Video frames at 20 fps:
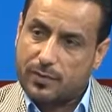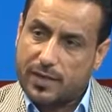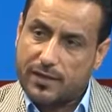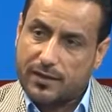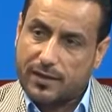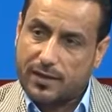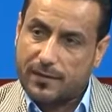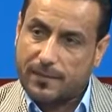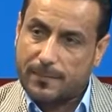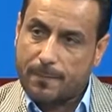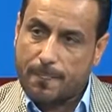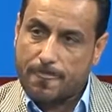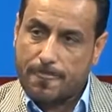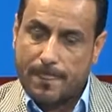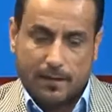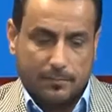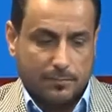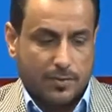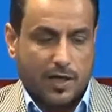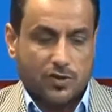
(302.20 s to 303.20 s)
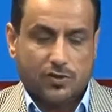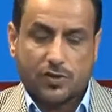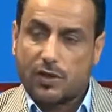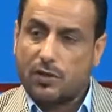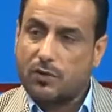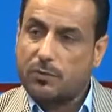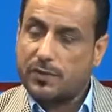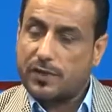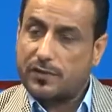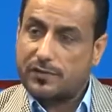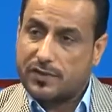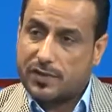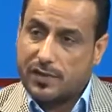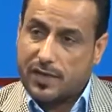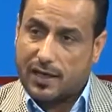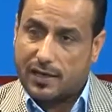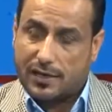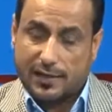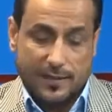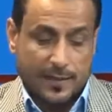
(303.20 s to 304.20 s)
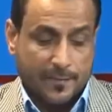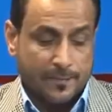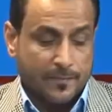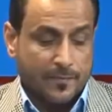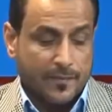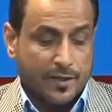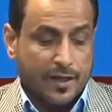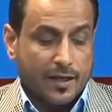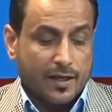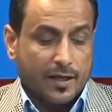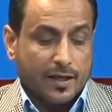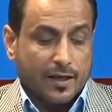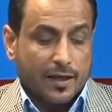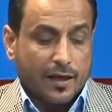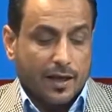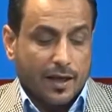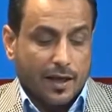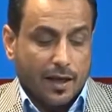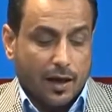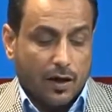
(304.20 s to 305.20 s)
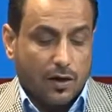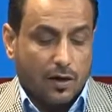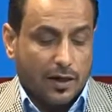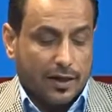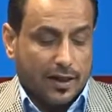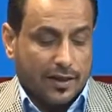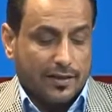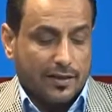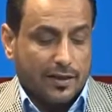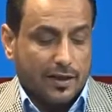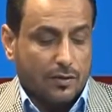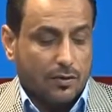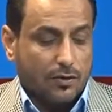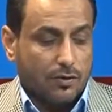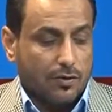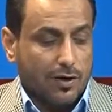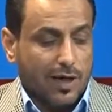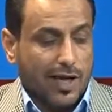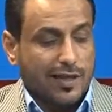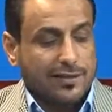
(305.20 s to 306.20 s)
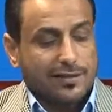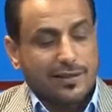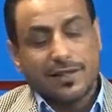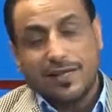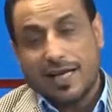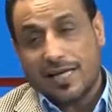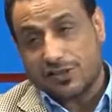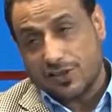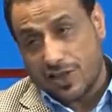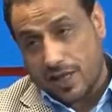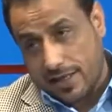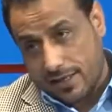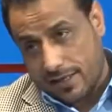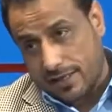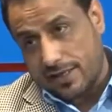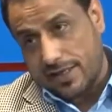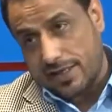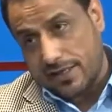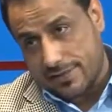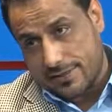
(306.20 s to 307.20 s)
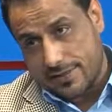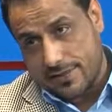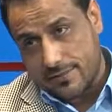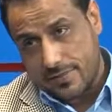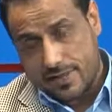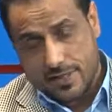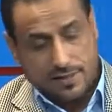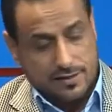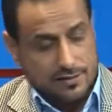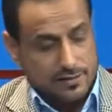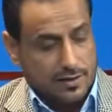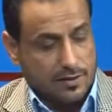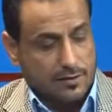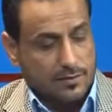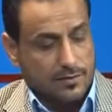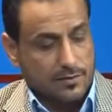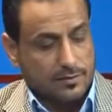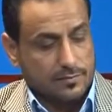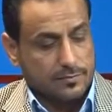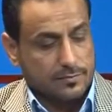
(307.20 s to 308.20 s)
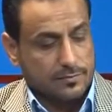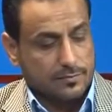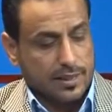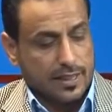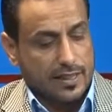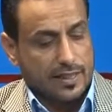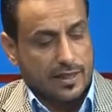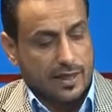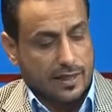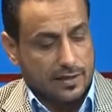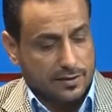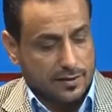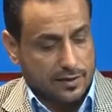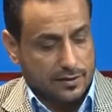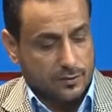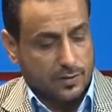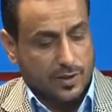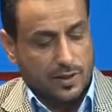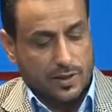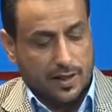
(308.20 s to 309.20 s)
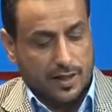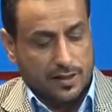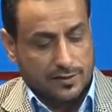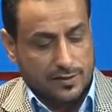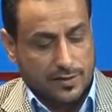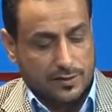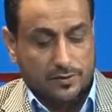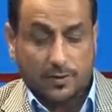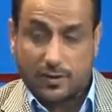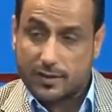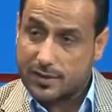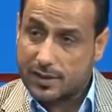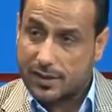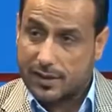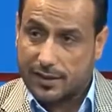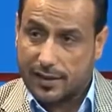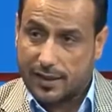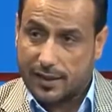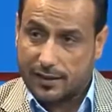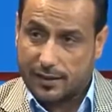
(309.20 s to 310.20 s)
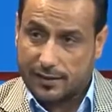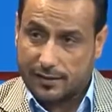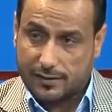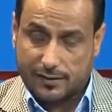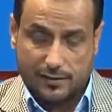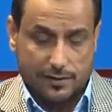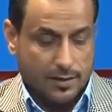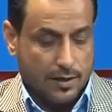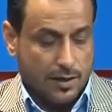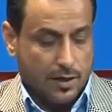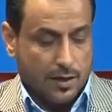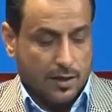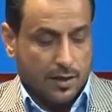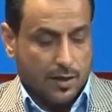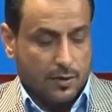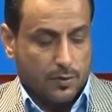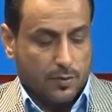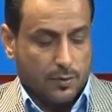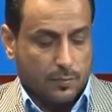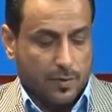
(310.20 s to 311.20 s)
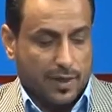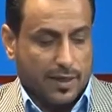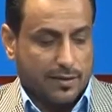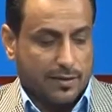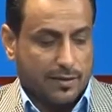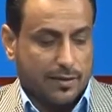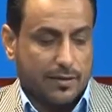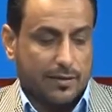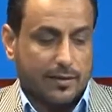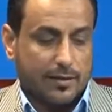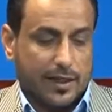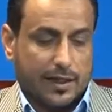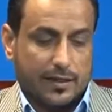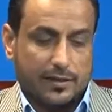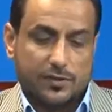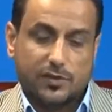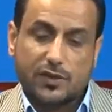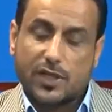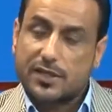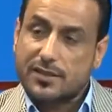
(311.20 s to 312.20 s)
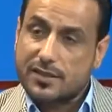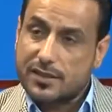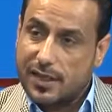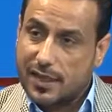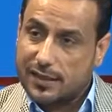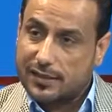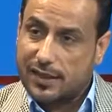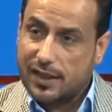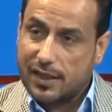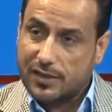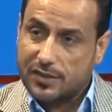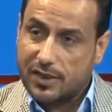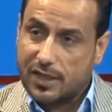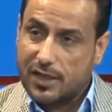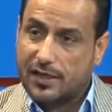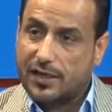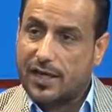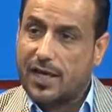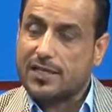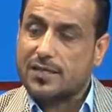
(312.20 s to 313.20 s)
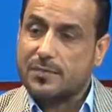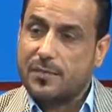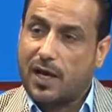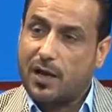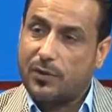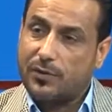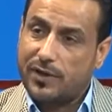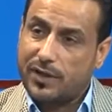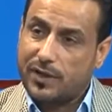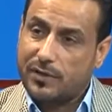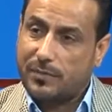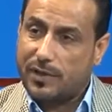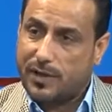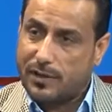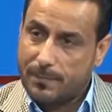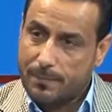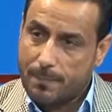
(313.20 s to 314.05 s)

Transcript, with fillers: ايضا باشروا بنفس الاليه. أه، يعني الخروقات العشائريه اللي تسميها انت اليوم اللي انا اتوقع كثير توصل الها يعني انه بعض يعني الشخصيات العشائريه اصبحوا نغمه